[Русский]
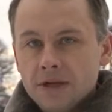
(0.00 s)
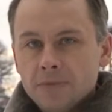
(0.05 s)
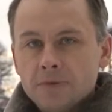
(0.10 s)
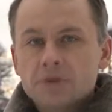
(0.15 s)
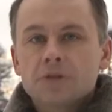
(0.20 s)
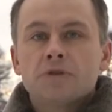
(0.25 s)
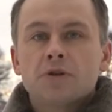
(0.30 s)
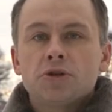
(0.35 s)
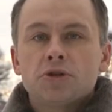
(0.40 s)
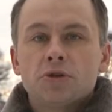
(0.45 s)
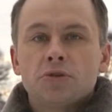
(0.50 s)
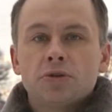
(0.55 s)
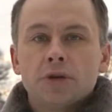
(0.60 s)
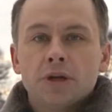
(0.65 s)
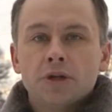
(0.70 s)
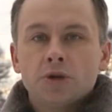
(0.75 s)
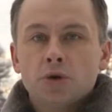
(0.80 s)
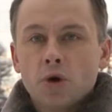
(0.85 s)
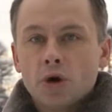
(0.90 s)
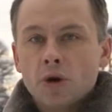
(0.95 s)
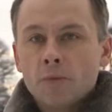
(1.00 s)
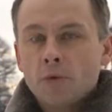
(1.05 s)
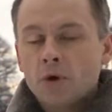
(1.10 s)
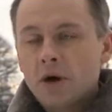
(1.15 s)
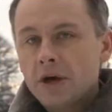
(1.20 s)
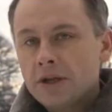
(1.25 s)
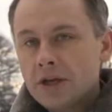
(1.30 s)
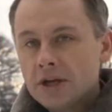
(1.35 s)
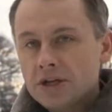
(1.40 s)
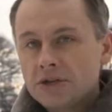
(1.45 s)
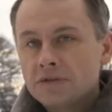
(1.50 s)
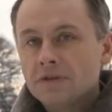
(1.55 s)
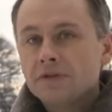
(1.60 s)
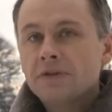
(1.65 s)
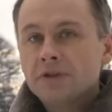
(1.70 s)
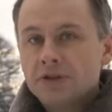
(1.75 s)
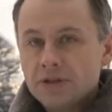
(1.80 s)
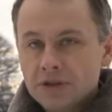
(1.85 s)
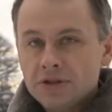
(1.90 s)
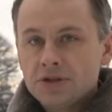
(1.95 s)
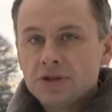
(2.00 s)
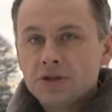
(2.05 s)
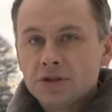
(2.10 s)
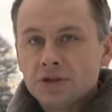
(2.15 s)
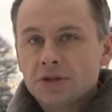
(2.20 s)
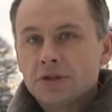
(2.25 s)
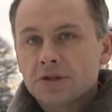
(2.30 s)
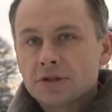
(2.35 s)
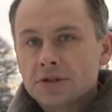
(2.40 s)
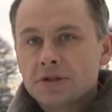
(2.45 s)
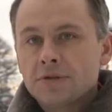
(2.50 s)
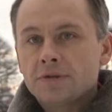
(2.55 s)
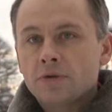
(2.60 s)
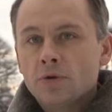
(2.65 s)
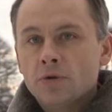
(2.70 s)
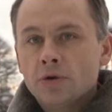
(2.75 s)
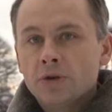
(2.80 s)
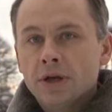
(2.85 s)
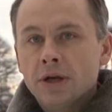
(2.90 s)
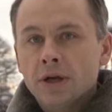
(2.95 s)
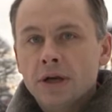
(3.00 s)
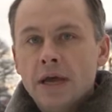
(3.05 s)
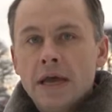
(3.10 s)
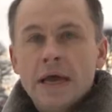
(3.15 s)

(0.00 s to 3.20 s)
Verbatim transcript: посвященное итогам уходящего 2014 года.